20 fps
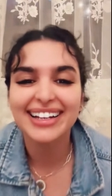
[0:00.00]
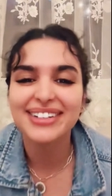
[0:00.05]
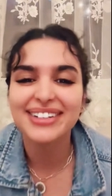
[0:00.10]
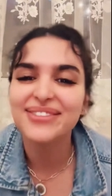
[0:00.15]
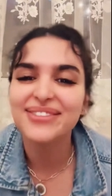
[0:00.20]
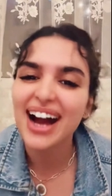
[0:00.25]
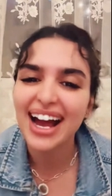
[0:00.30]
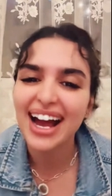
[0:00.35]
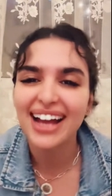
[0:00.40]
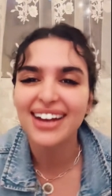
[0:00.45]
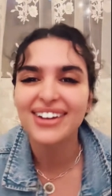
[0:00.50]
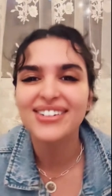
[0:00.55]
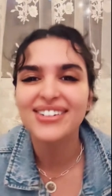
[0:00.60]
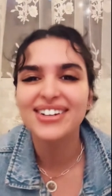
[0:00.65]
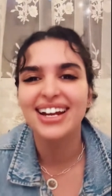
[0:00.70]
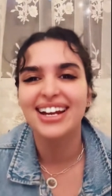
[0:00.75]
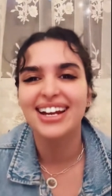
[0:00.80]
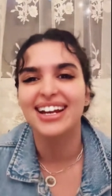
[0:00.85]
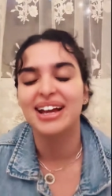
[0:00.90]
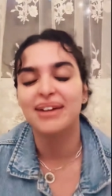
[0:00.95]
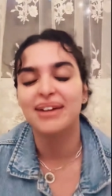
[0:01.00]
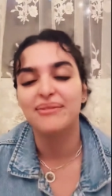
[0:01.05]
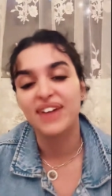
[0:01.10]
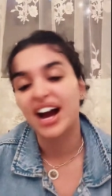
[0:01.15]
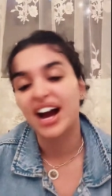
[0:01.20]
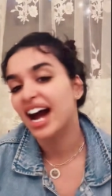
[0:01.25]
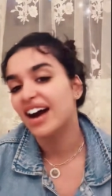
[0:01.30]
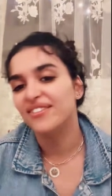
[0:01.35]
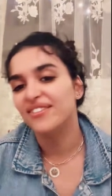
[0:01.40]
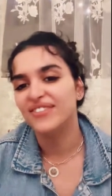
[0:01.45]
يا جماعة خلونا
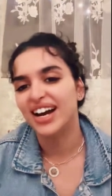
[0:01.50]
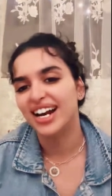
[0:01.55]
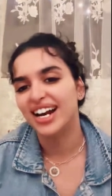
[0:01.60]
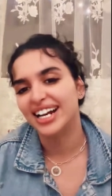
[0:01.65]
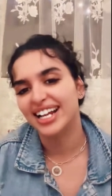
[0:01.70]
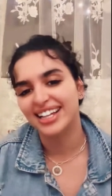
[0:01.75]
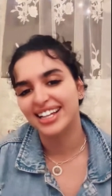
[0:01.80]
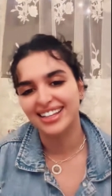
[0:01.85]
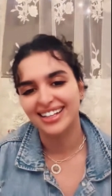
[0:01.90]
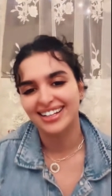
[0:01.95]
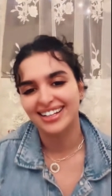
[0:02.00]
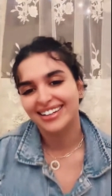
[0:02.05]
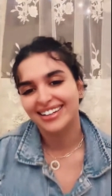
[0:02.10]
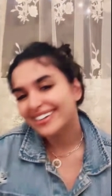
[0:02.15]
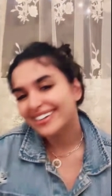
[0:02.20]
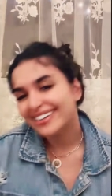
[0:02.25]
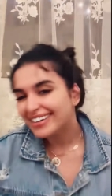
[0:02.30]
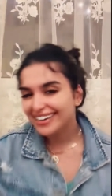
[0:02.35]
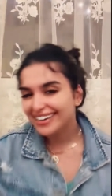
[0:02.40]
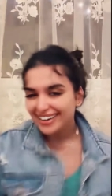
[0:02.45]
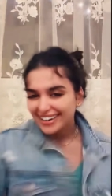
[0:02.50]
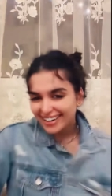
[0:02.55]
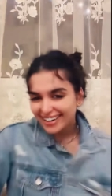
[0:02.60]
نلعب مع عمار كتير